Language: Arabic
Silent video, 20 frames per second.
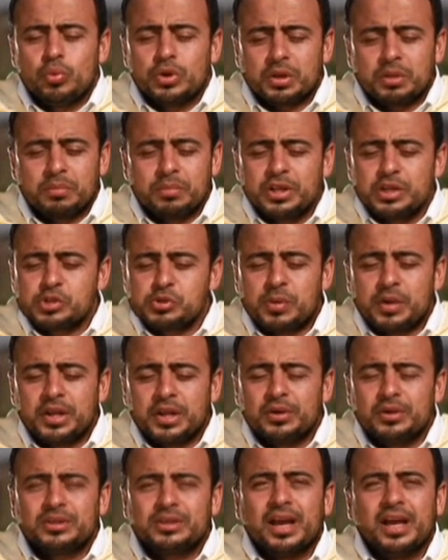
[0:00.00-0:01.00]
وربنا
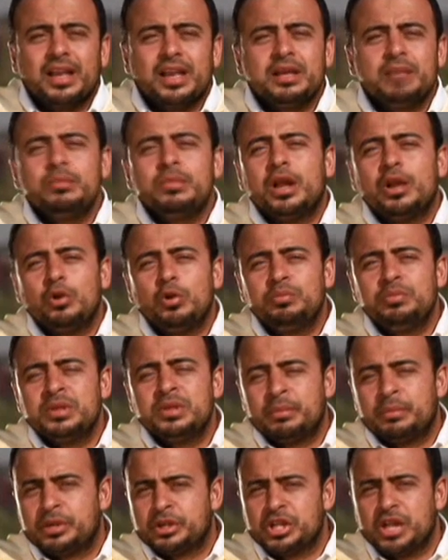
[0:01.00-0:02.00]
سبحانه وتعالى يملأ
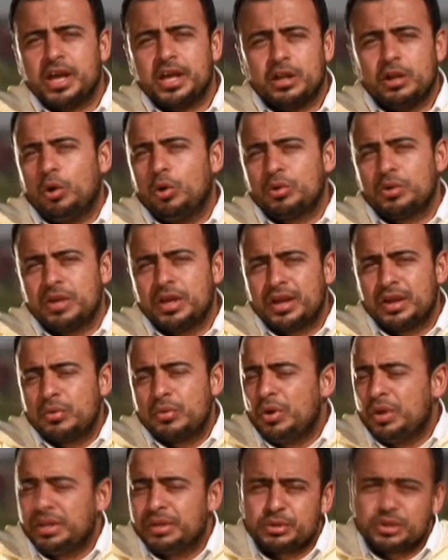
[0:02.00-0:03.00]
قلوبنا مشاعر
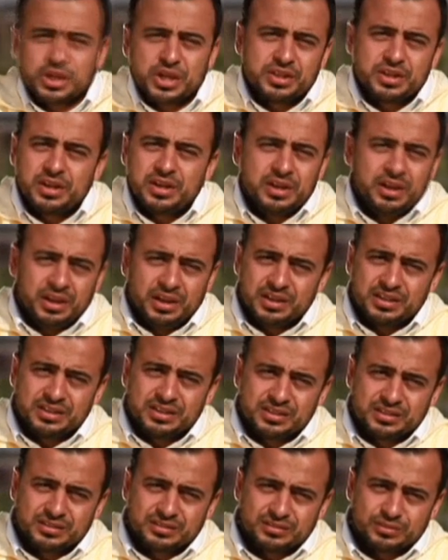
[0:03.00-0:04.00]
الحجاج واحنا مش قادرين نحج
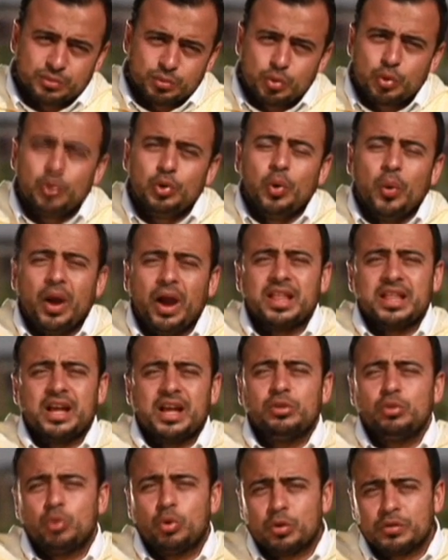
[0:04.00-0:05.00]
وكل واحد
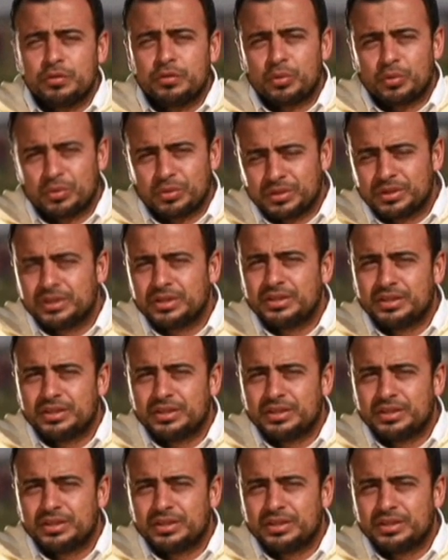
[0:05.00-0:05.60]
عنده عذره